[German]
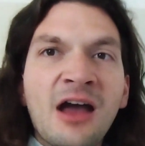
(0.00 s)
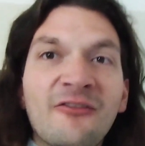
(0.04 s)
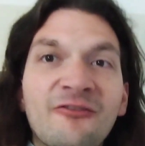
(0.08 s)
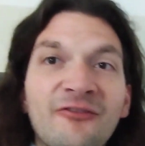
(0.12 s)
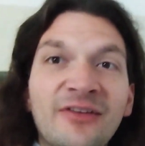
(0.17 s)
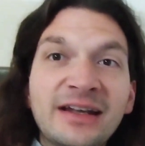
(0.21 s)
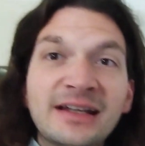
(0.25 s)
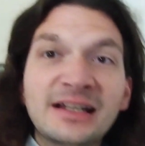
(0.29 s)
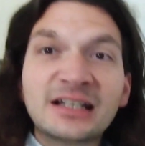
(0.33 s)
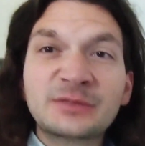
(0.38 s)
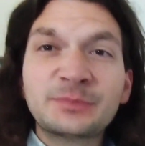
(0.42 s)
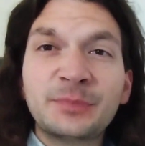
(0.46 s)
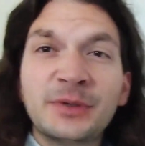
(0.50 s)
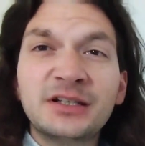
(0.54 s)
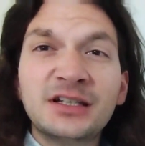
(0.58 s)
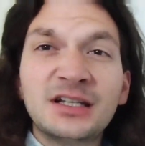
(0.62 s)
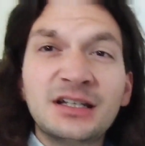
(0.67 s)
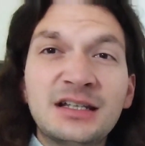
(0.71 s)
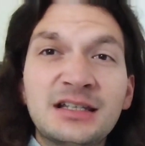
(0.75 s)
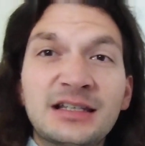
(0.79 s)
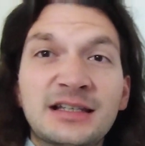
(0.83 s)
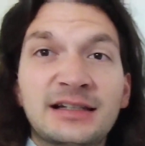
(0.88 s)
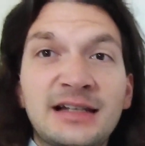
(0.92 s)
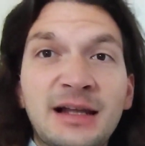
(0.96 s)
Wenn das bei
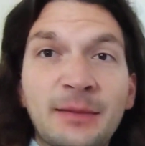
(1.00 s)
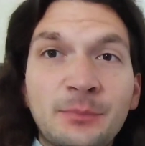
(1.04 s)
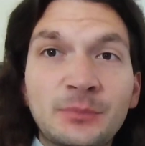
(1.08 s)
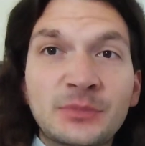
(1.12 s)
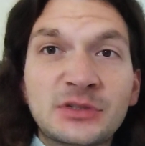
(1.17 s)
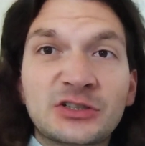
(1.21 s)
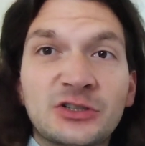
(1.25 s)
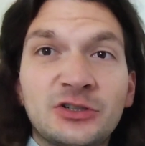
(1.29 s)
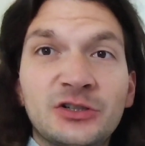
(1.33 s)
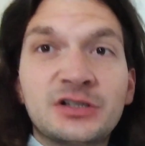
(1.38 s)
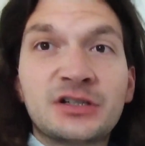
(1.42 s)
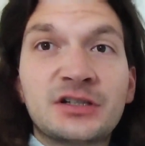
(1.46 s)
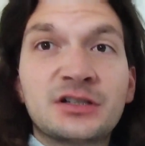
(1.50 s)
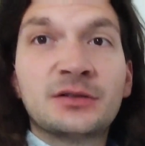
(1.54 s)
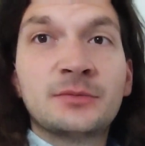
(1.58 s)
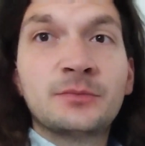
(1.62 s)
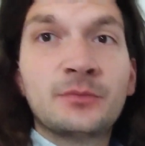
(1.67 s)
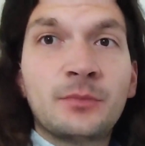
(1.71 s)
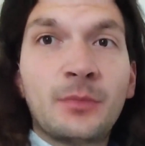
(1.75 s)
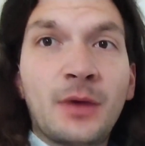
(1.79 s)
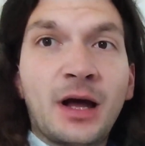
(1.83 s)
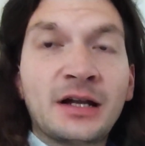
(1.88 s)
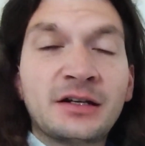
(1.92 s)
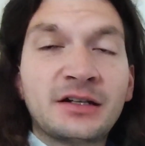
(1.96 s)
dir nicht klappen
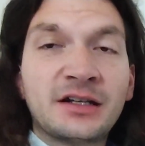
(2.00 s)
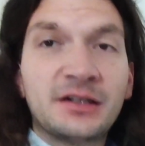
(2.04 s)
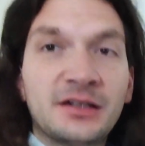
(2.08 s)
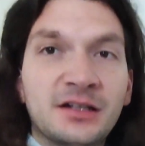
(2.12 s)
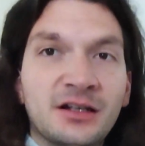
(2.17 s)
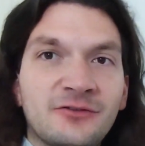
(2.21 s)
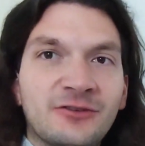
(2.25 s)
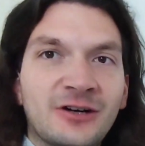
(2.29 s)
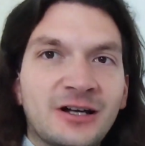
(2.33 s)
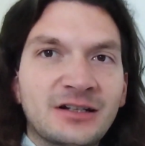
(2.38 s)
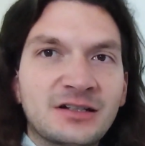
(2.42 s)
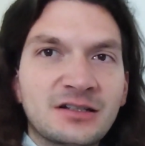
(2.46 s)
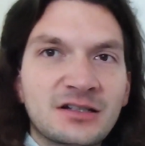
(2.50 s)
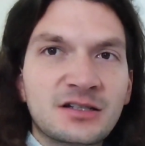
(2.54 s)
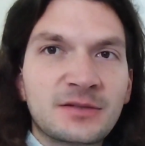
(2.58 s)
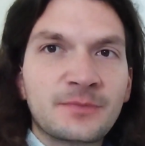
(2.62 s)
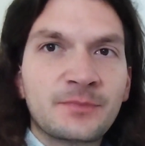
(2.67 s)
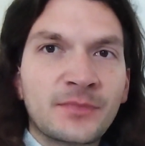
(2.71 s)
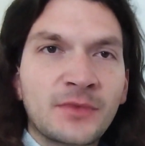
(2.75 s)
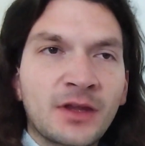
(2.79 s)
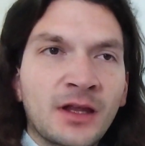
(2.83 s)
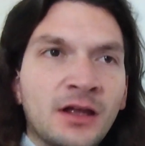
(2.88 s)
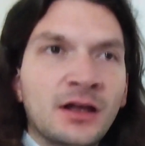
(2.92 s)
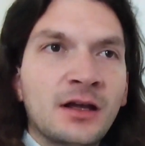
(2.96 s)
sollte an deiner Wand,